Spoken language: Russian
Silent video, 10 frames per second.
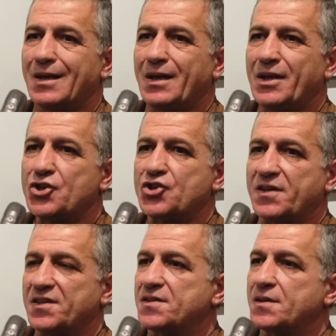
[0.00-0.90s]

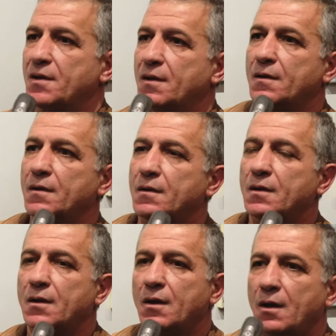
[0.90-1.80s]
личностей,
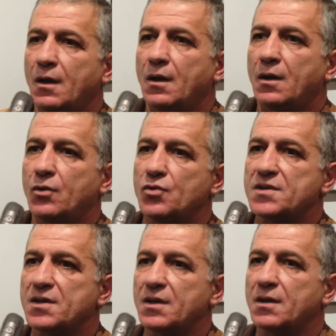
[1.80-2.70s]

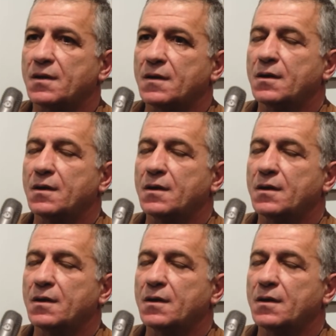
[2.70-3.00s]
людей,